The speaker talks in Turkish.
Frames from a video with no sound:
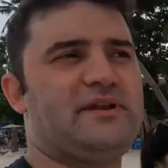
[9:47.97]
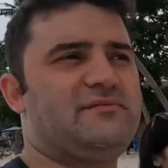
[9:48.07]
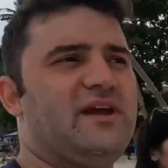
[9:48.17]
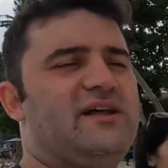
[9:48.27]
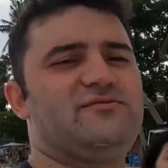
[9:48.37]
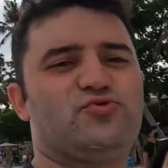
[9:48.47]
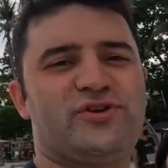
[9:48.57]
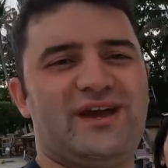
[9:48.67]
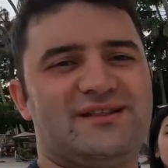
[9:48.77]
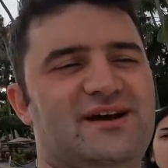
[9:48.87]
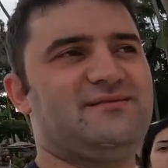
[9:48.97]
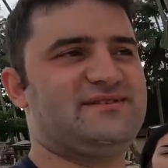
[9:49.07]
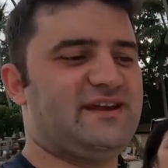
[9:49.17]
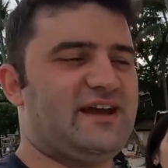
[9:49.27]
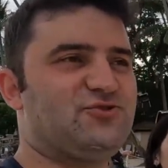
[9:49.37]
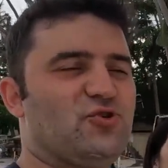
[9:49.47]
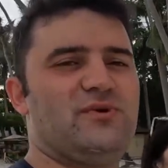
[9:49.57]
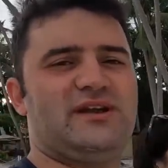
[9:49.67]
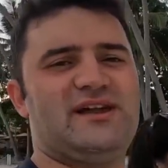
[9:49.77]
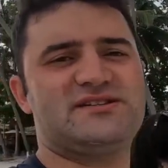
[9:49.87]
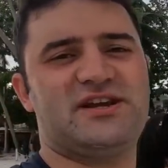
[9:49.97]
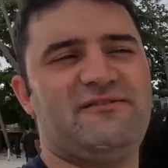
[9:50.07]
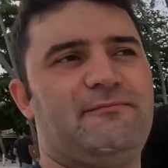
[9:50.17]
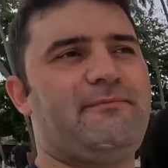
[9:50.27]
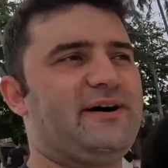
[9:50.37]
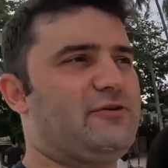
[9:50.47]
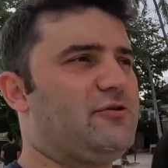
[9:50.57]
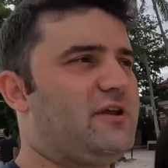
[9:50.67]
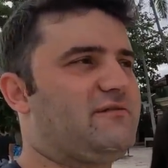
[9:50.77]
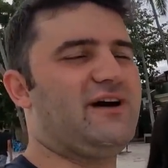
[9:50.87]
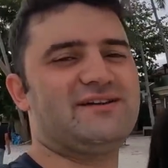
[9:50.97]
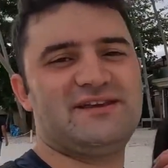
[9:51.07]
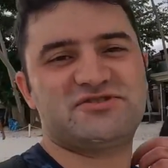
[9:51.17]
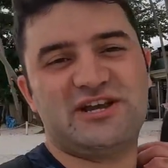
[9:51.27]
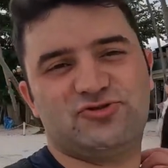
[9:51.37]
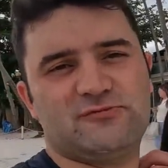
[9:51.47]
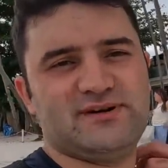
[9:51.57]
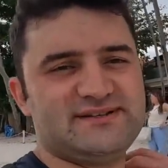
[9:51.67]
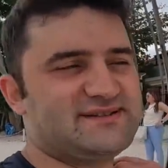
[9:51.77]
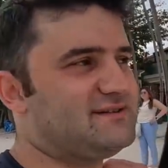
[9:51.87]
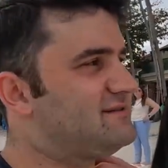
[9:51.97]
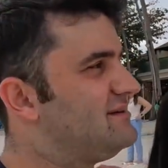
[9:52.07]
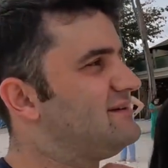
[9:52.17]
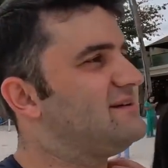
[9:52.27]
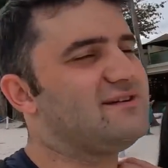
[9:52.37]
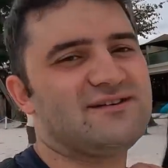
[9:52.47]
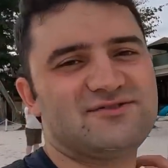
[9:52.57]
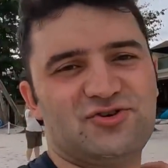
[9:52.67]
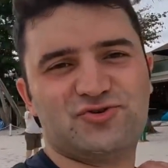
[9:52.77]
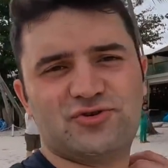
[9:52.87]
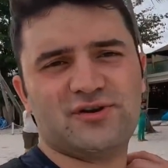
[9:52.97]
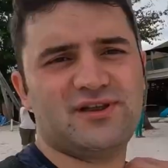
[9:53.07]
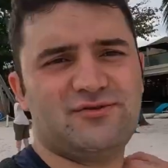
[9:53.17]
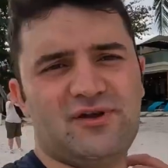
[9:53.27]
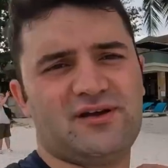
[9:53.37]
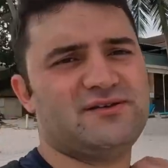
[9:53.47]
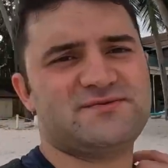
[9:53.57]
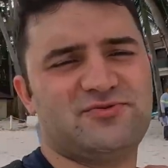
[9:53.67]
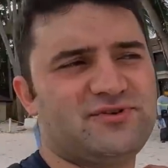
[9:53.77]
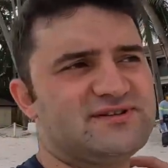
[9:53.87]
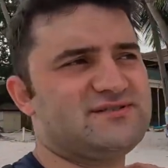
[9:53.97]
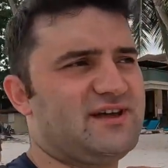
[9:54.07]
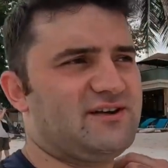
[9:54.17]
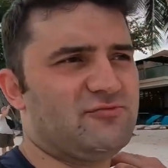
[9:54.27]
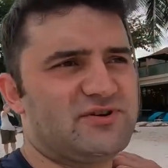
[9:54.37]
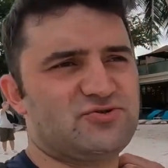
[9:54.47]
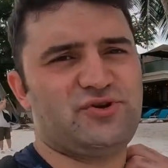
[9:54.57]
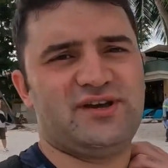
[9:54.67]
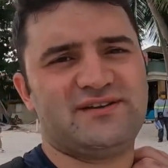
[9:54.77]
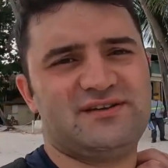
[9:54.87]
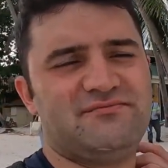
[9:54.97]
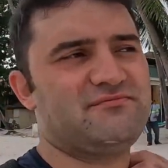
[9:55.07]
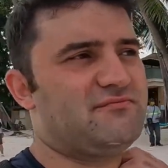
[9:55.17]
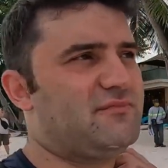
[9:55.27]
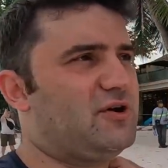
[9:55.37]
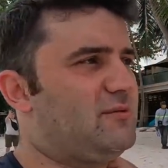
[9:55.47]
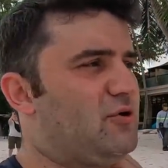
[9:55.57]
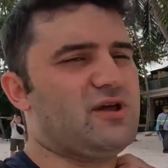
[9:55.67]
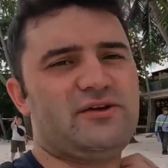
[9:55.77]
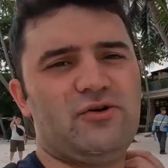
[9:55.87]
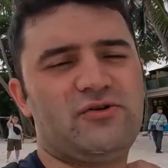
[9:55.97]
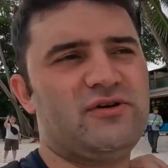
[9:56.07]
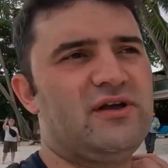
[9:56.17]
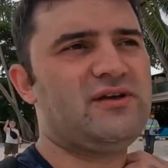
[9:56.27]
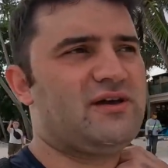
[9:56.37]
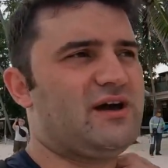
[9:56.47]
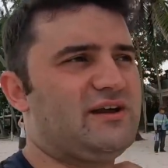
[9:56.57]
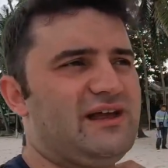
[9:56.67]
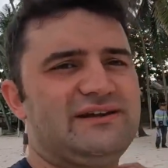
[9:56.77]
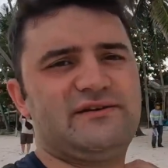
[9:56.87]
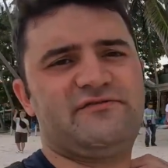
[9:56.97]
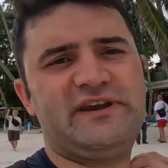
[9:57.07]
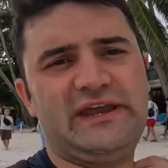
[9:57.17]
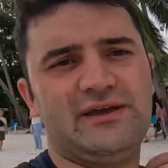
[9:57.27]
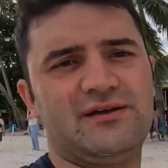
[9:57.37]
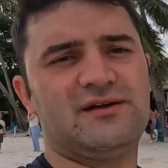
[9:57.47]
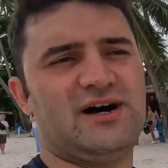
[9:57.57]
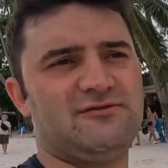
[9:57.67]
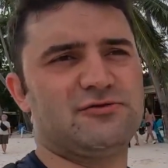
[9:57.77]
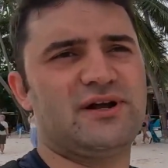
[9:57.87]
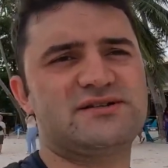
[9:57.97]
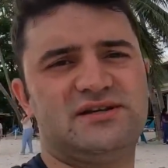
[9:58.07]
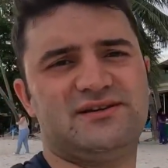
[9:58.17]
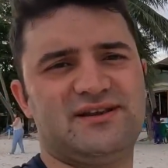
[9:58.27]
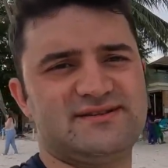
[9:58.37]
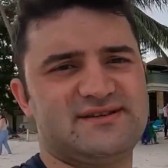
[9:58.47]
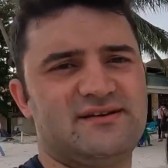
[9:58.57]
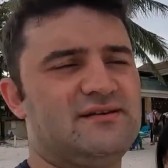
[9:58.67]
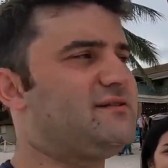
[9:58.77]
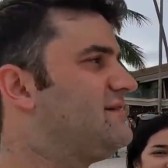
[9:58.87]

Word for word: Benim yani bu seyahatlerde mesela en zoruma giden şey para olarak verdiğim şezlong parası. Çok şükür de dünyanın hiçbir ülkesinde yani 15 ülkeye gittim. Böyle bir olay yok. Her yerde free. Havlunu aç gir denize.